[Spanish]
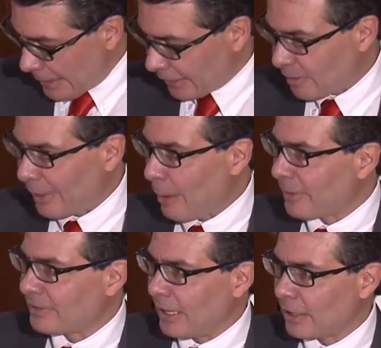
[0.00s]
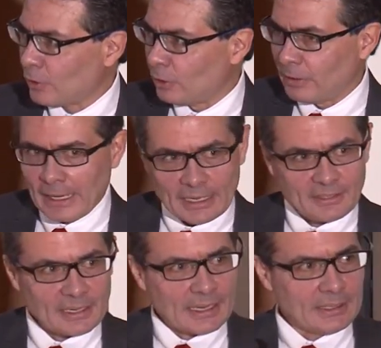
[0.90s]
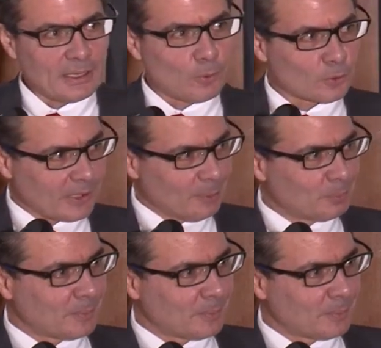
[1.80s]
La semana pasada con el exalcalde de Bogotá,